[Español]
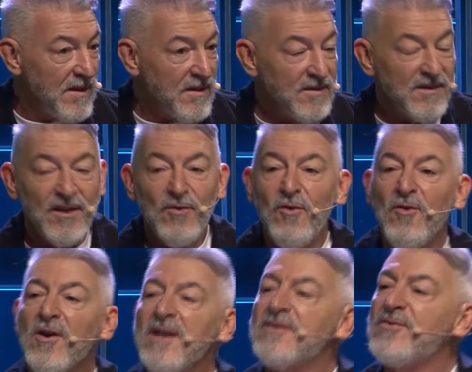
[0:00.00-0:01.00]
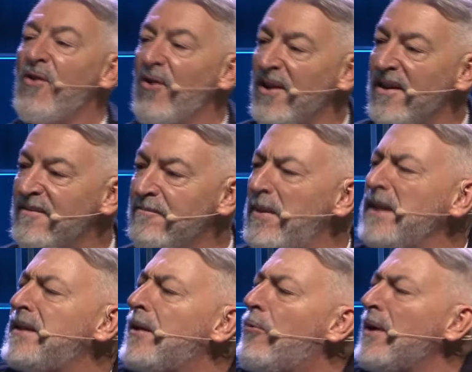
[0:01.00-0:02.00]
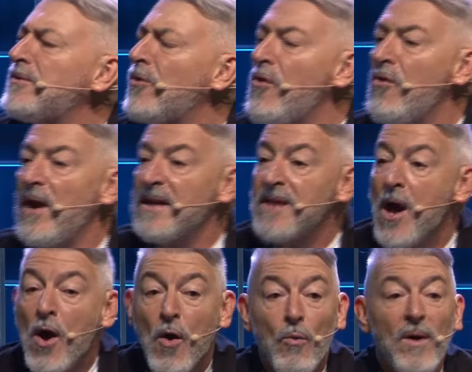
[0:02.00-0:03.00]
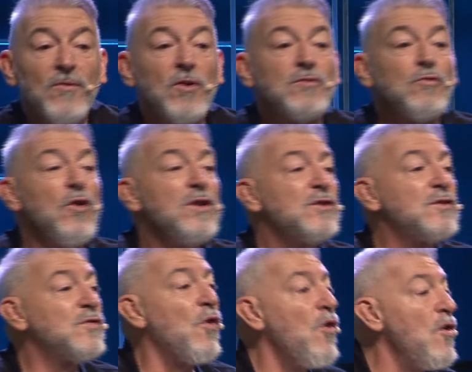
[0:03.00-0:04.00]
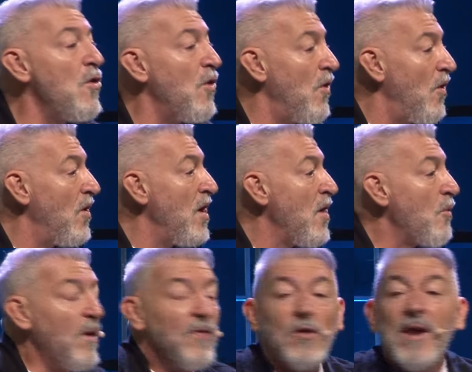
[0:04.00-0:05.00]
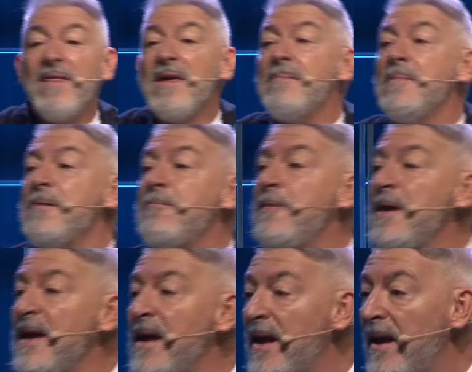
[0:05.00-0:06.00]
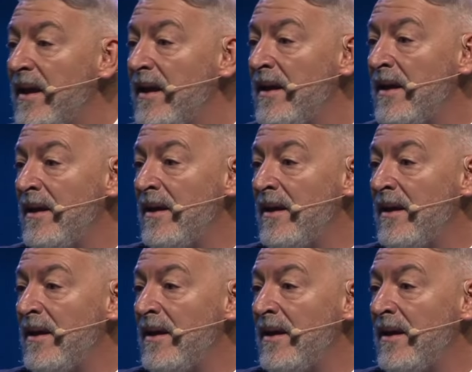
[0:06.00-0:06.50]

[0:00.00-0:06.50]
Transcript: sino lo que soy. 24 horas, cuando estoy solo, cuando nadie me ve,